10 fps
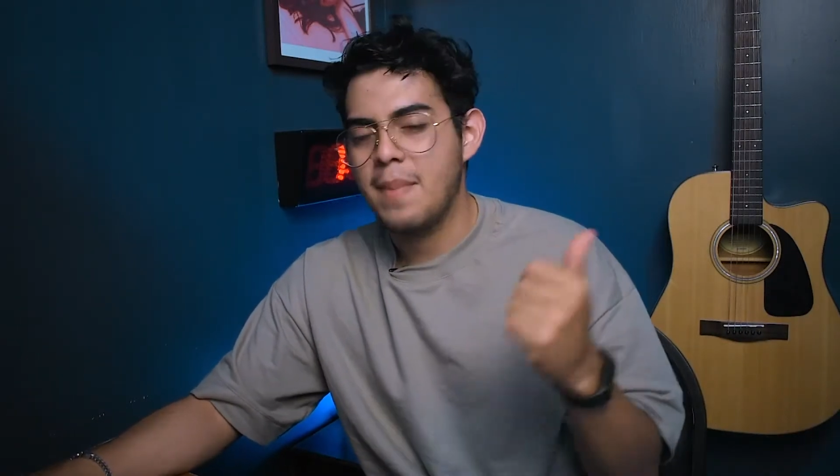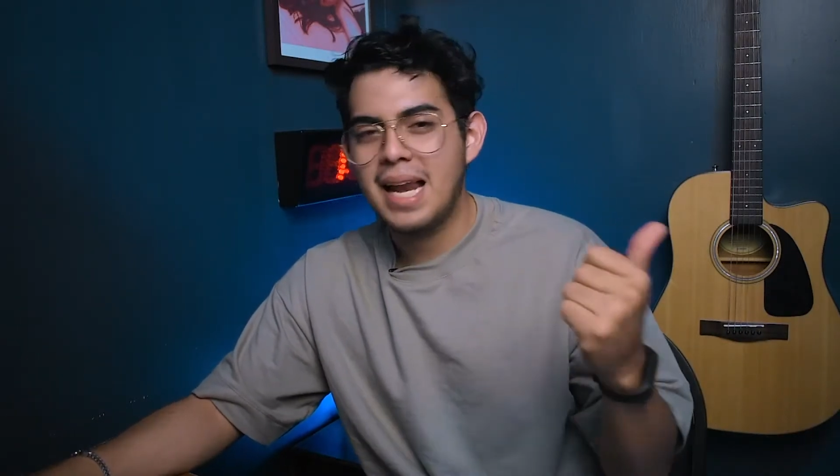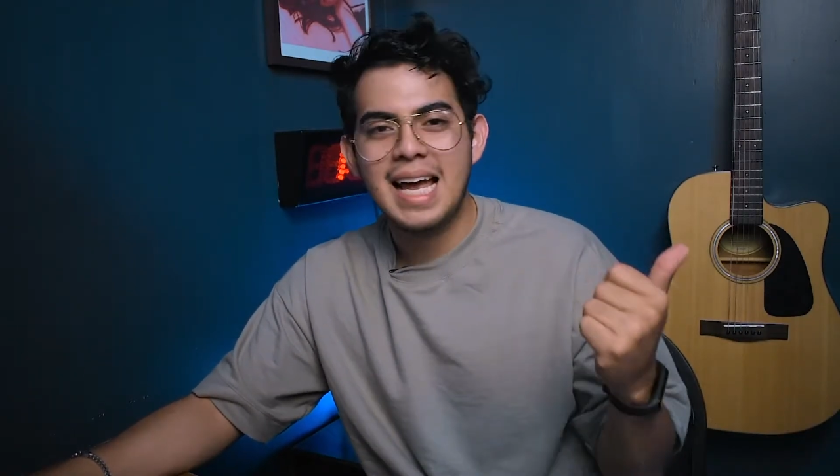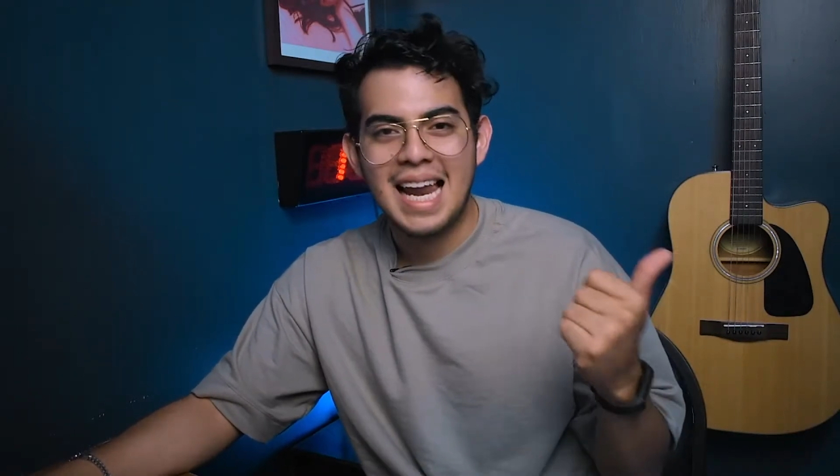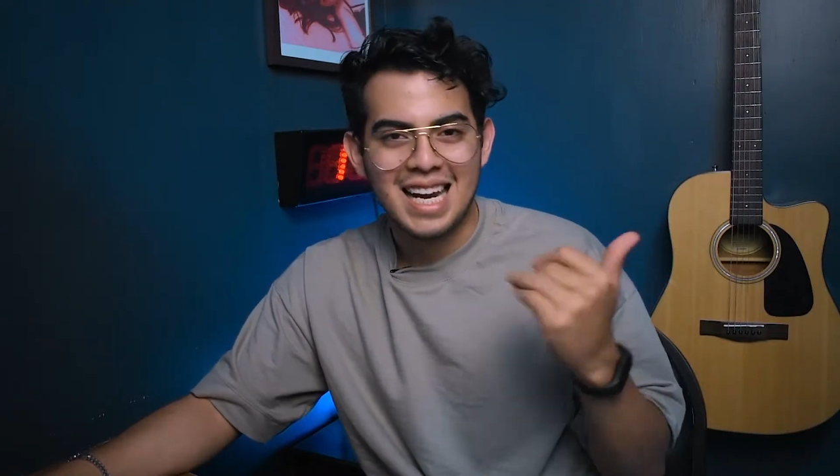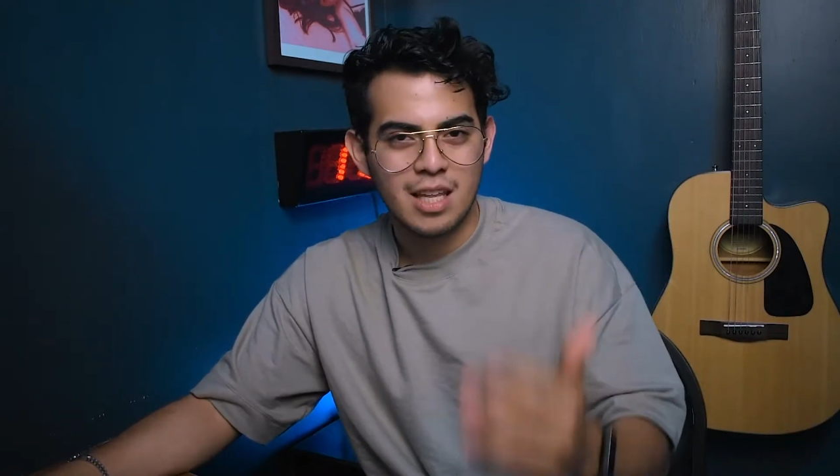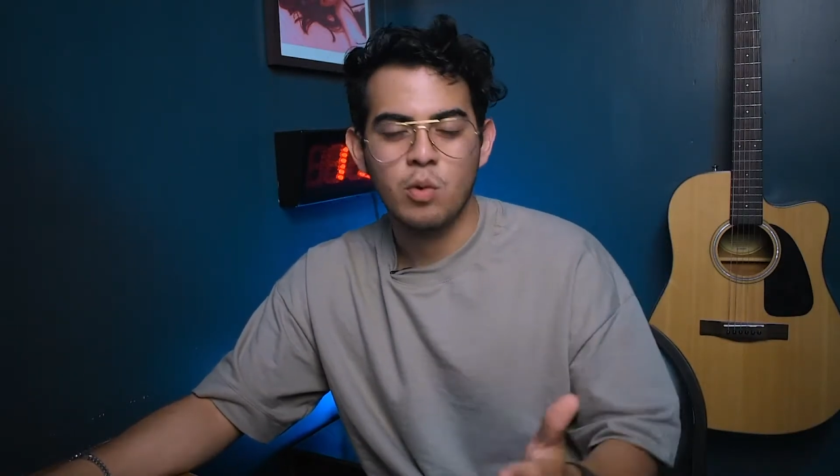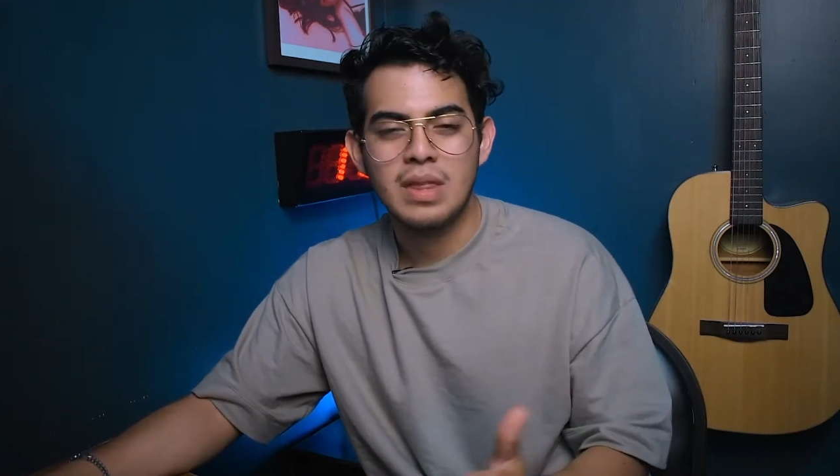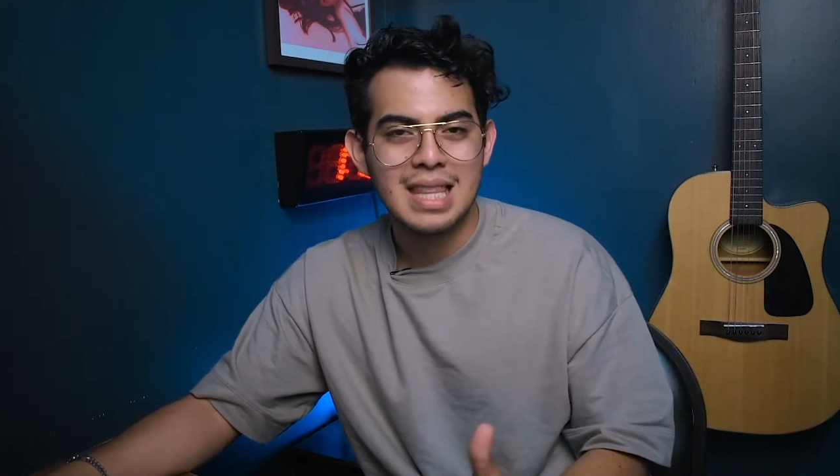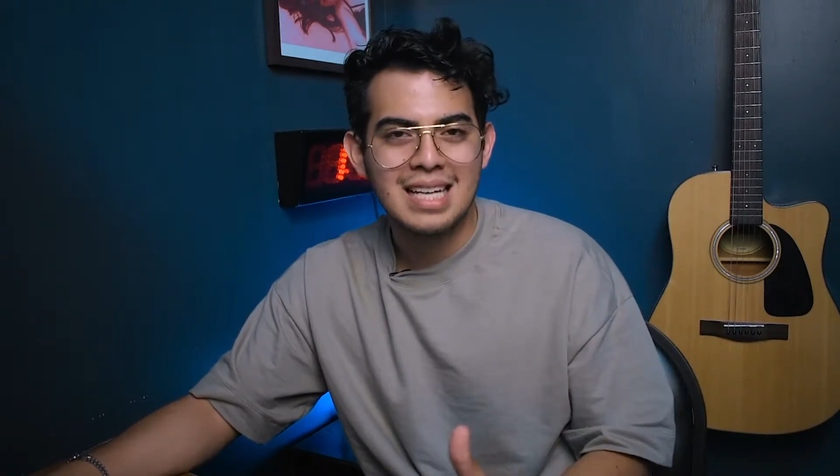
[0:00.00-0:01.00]
valga la
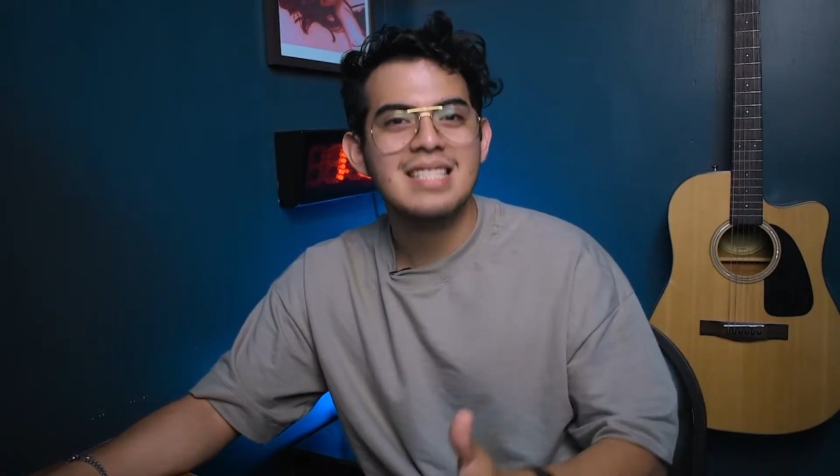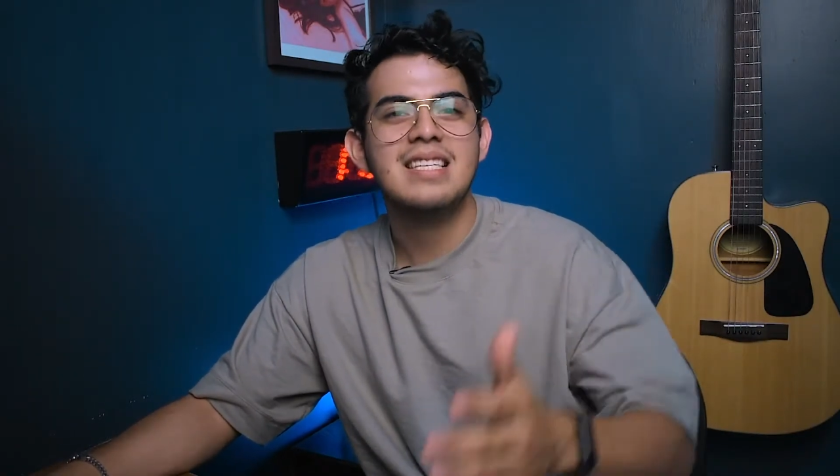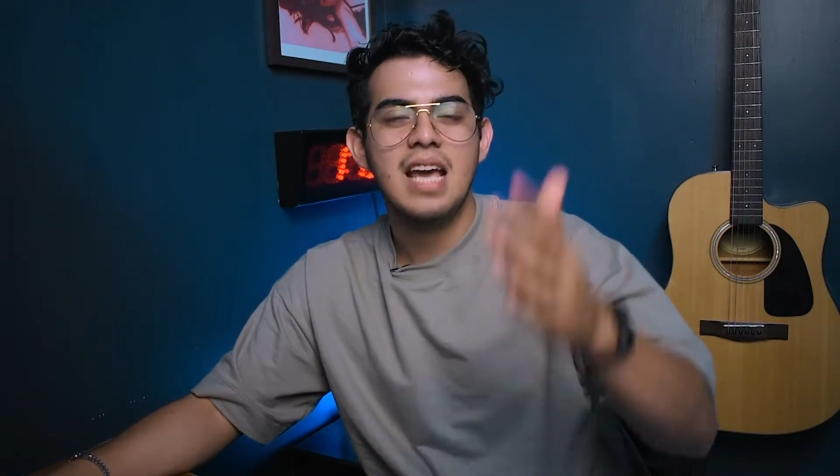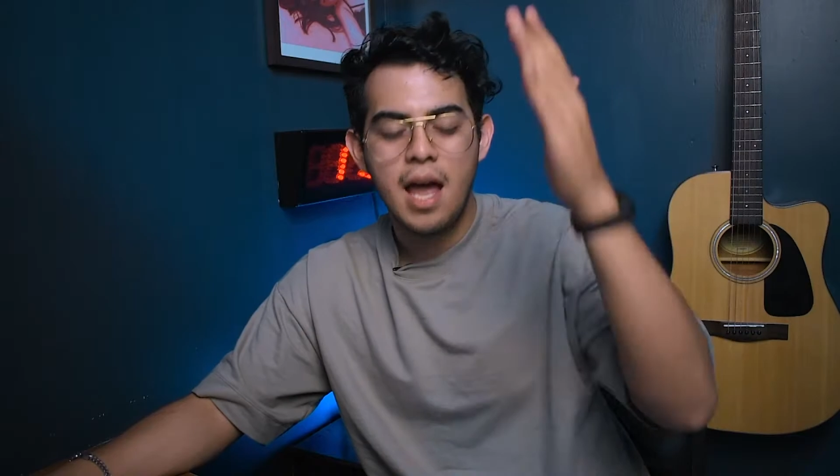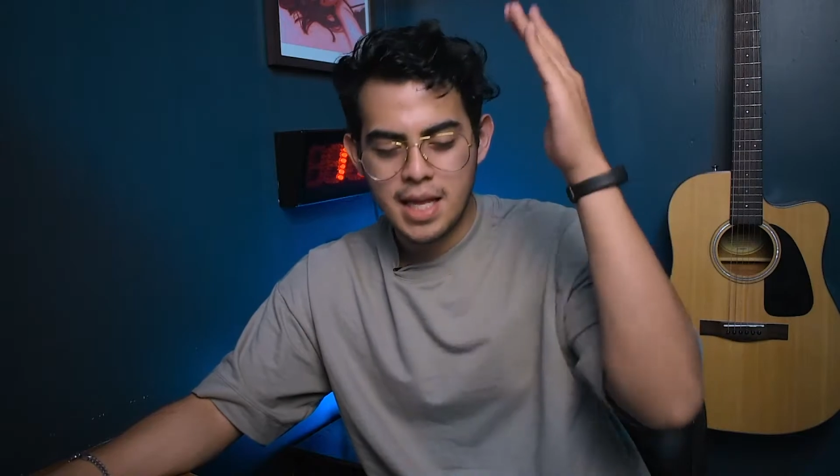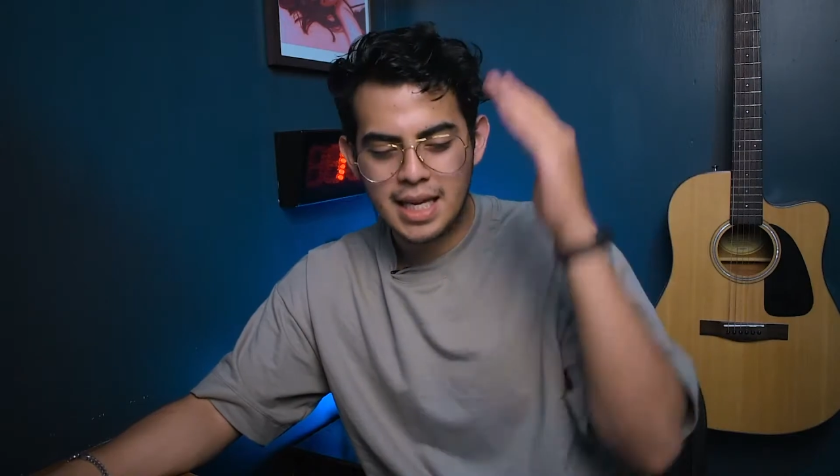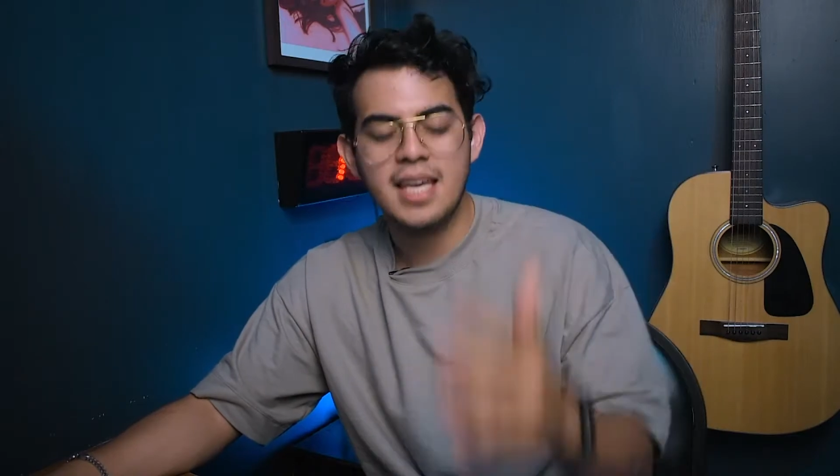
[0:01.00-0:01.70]
redundancia,